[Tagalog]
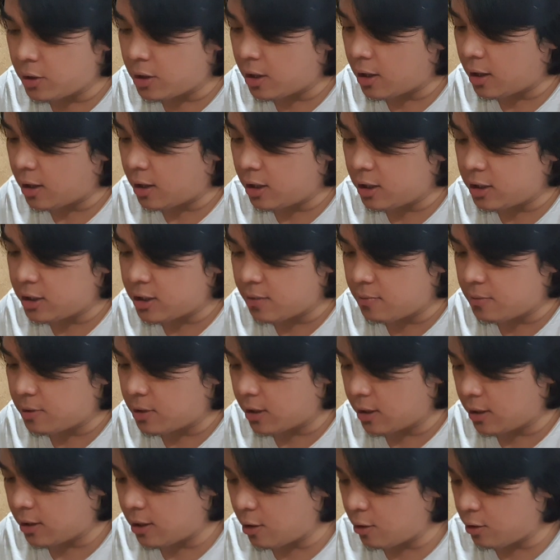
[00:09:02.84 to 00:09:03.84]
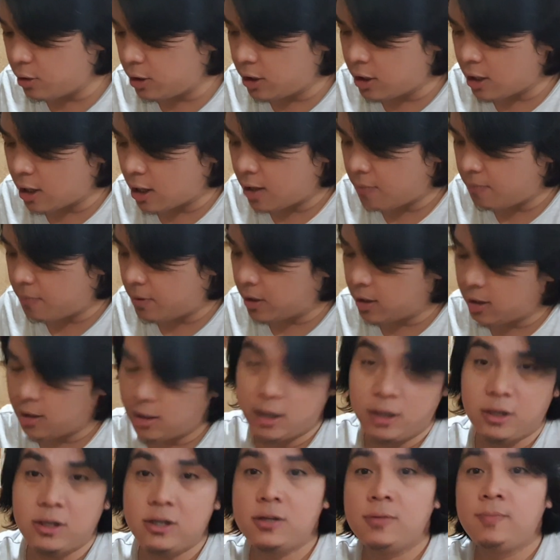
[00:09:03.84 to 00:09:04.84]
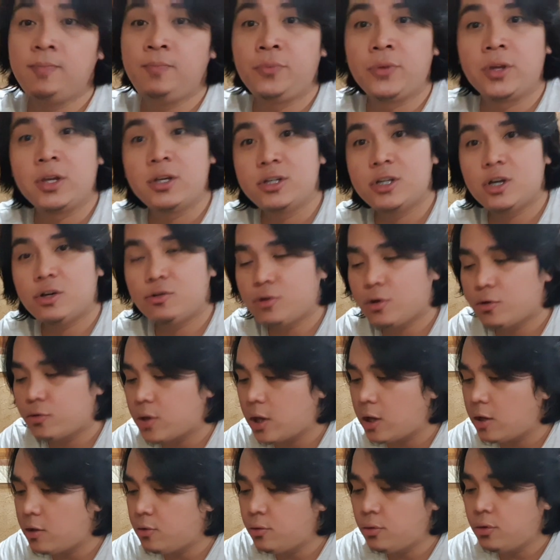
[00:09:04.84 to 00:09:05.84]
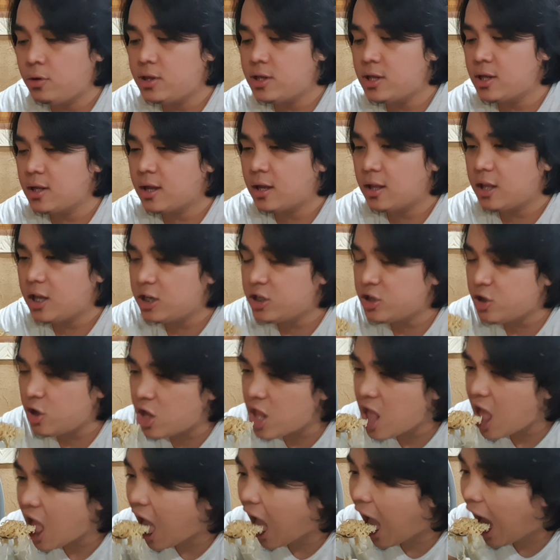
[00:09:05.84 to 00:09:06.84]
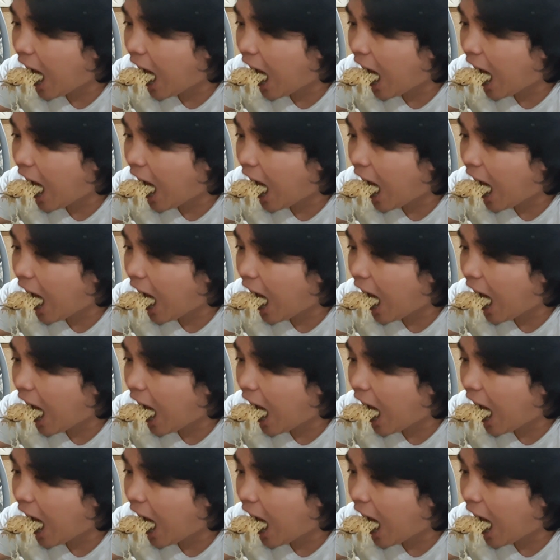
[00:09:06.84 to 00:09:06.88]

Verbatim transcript: ng Haraj. Siya matagal na ako hindi nakapag-Haraj. Shoutout kay Kuis and Canation.